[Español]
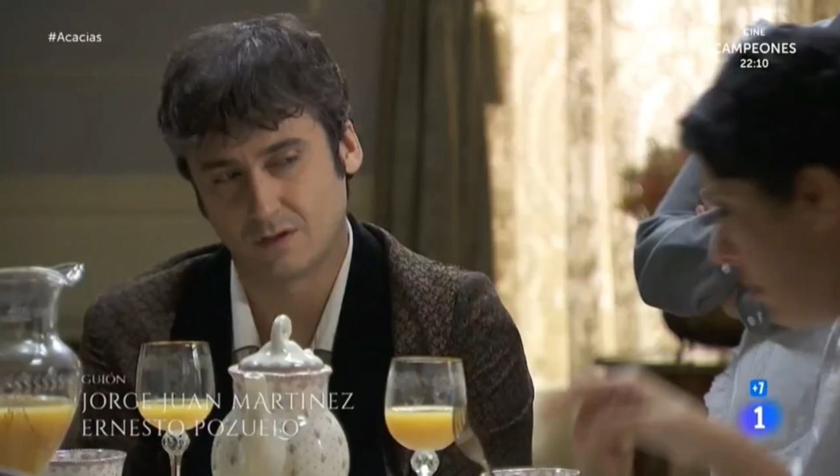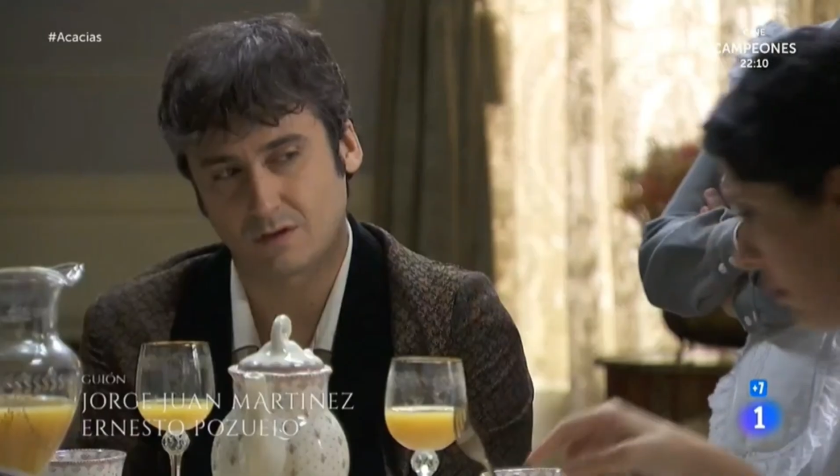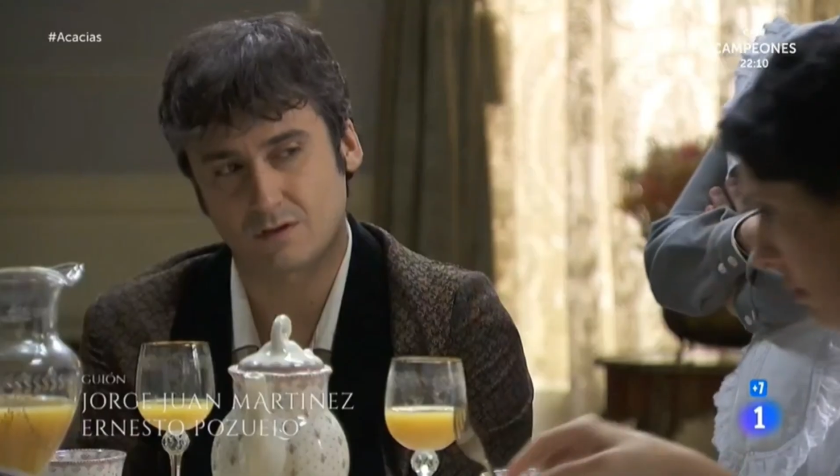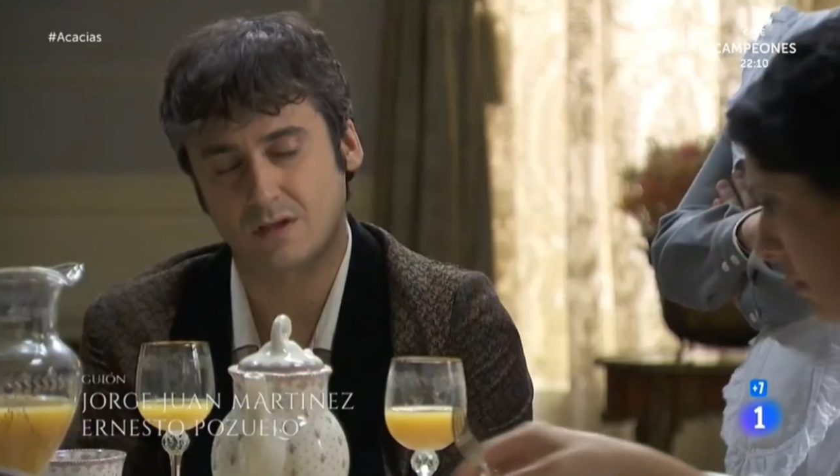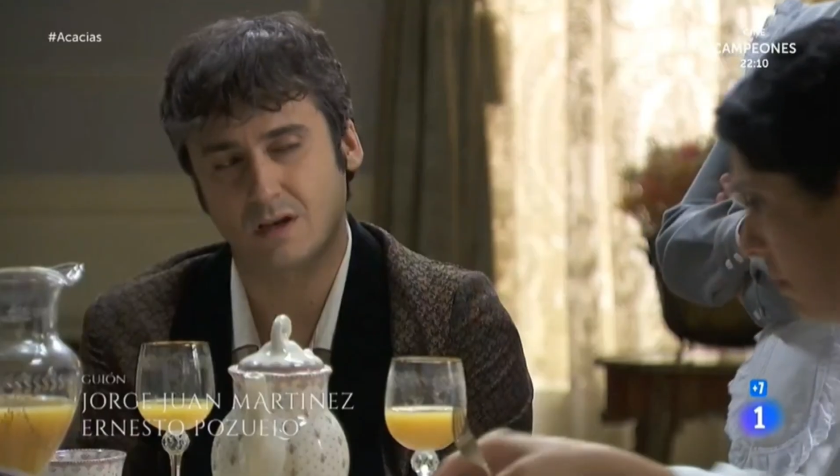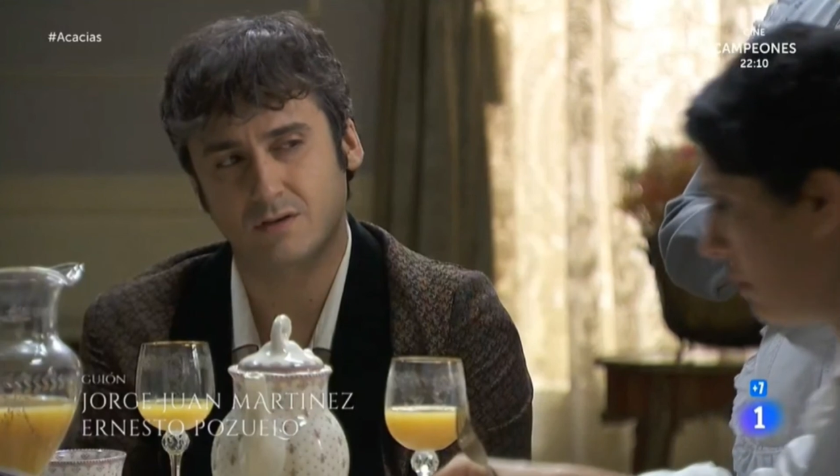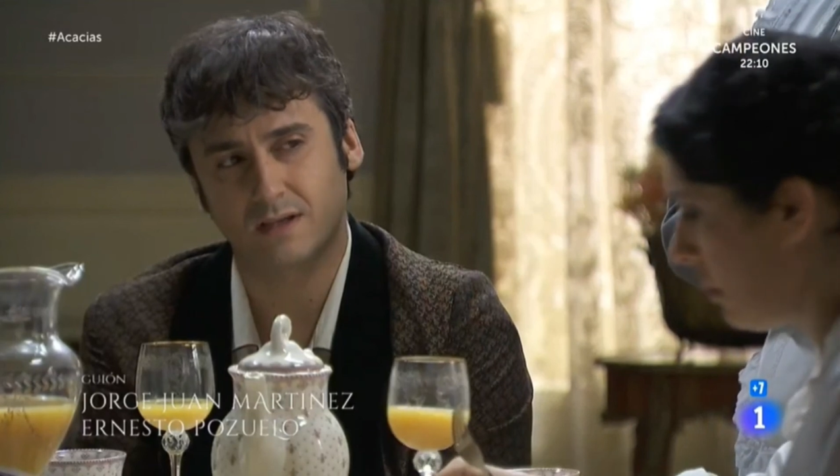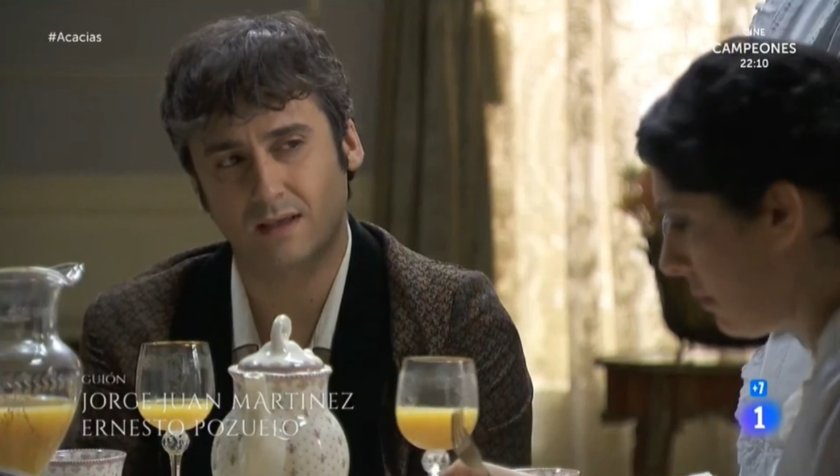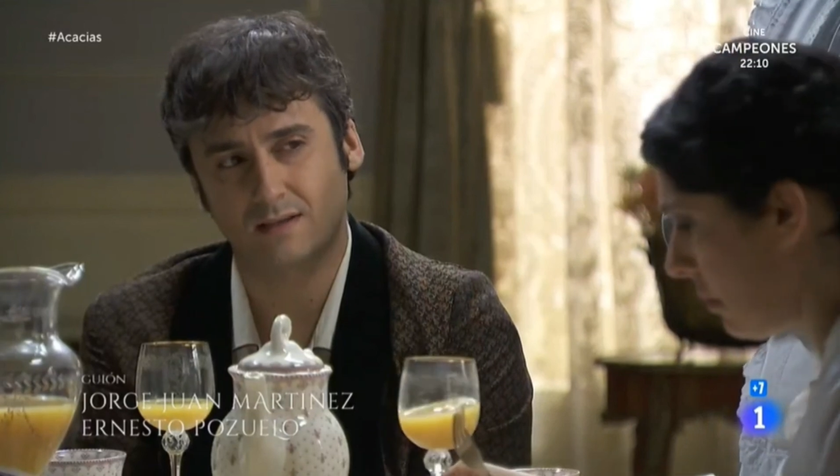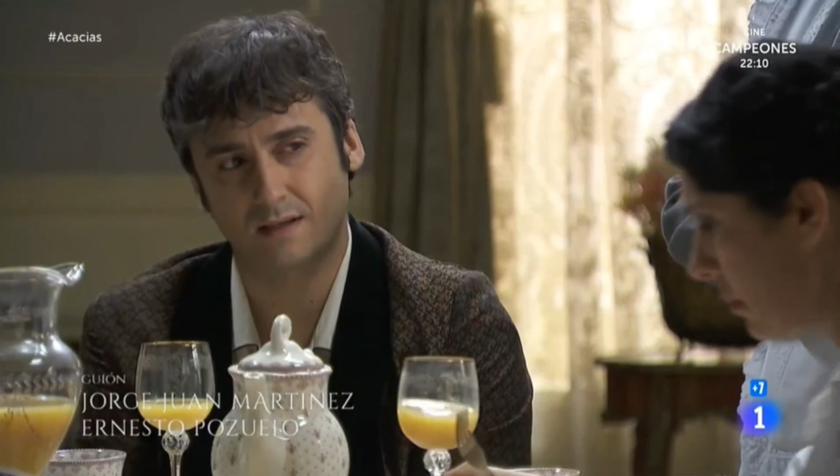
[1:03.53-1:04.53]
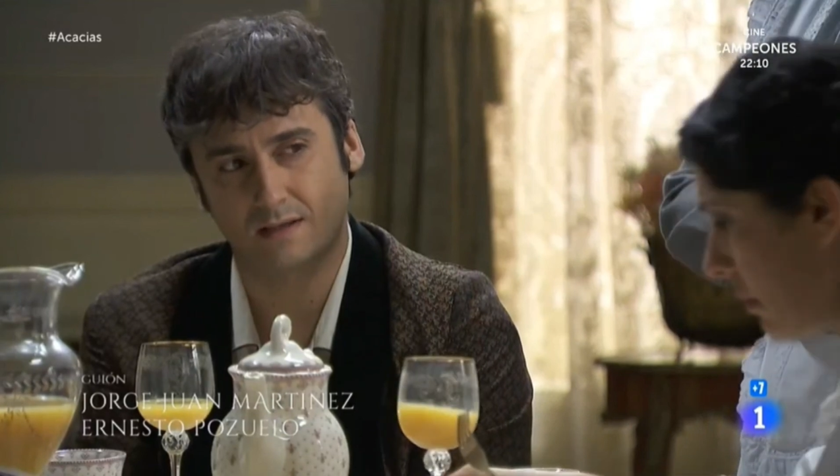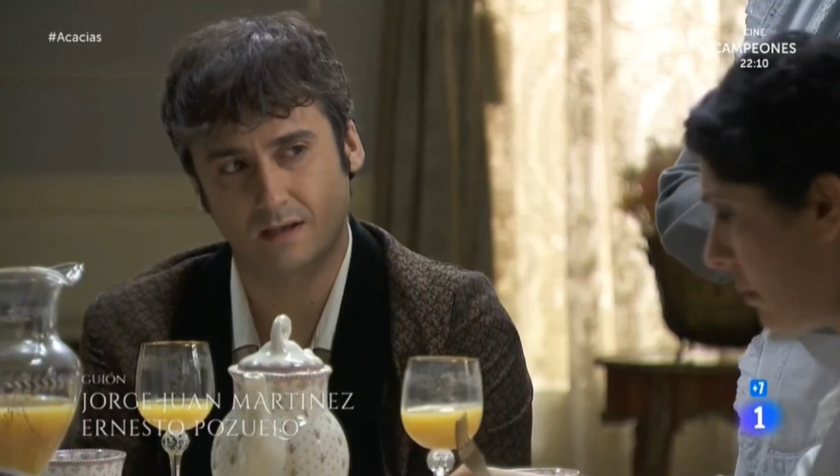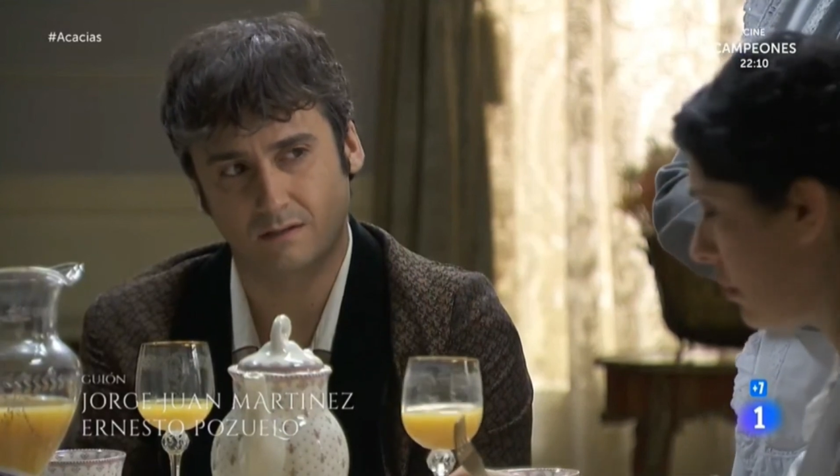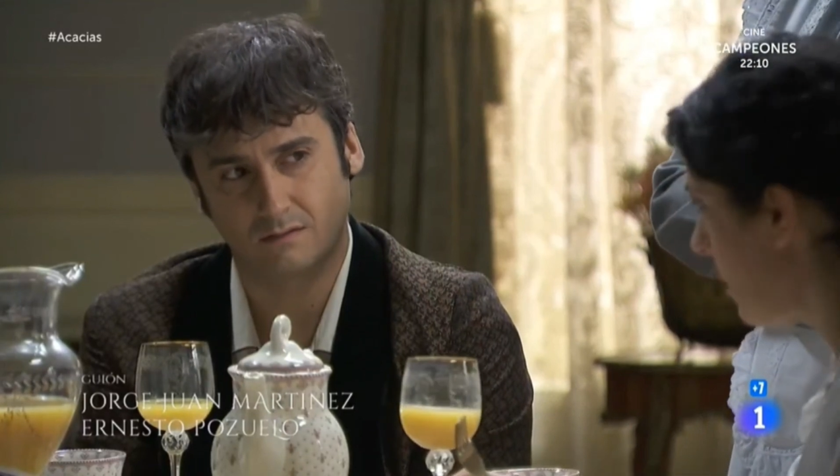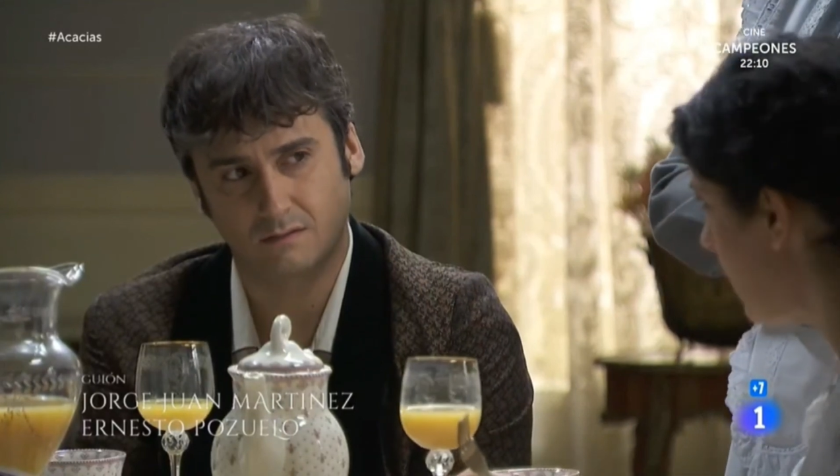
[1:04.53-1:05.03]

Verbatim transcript: Rosina, no seas tan siesa.